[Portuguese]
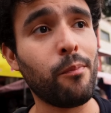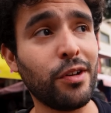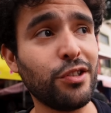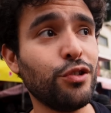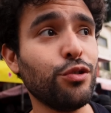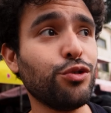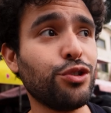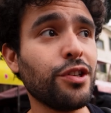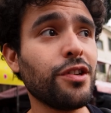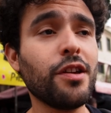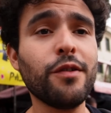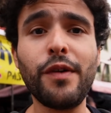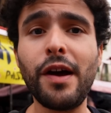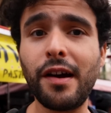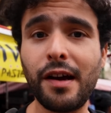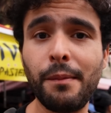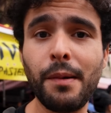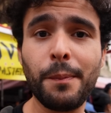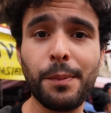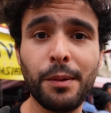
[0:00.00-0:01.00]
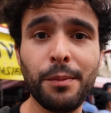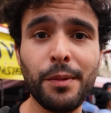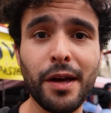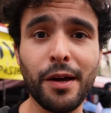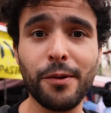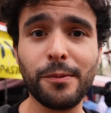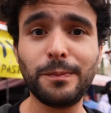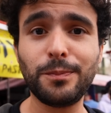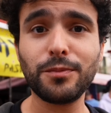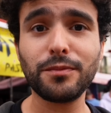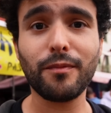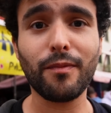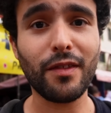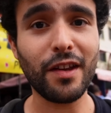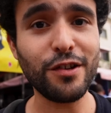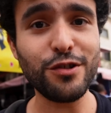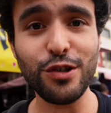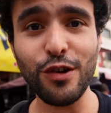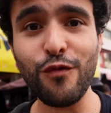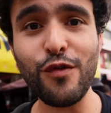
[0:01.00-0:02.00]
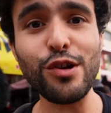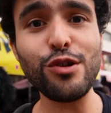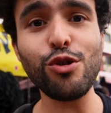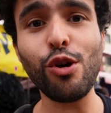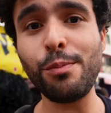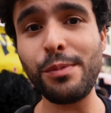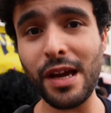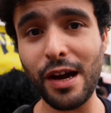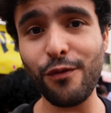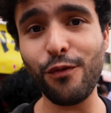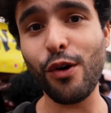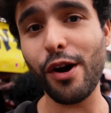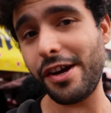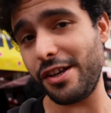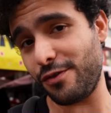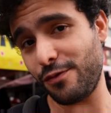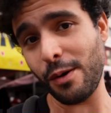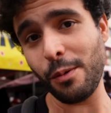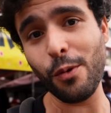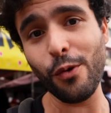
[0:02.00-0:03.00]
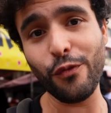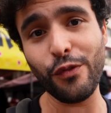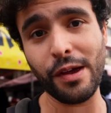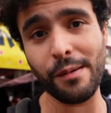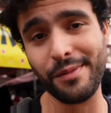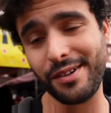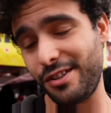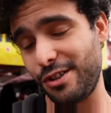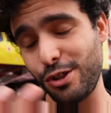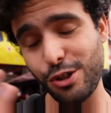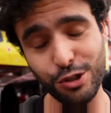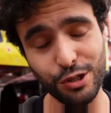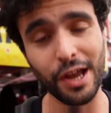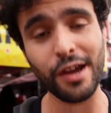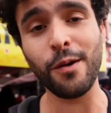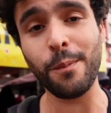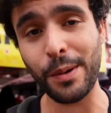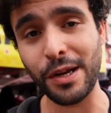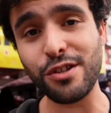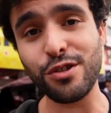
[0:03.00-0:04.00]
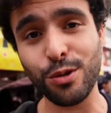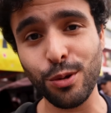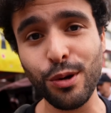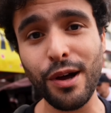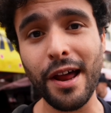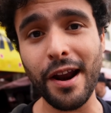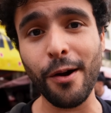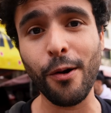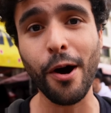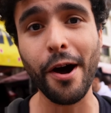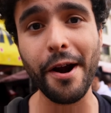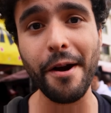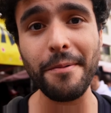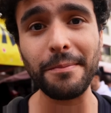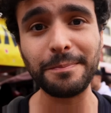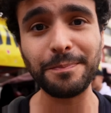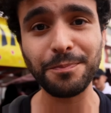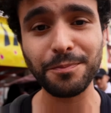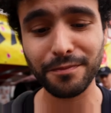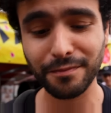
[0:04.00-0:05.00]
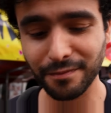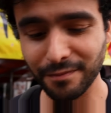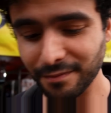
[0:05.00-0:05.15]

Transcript: mas eu não sei quem vai acabar primeiro. Esse vídeo ou é a minha voz, vamos ver, mas a gente tá indo pra esse lugar agora. E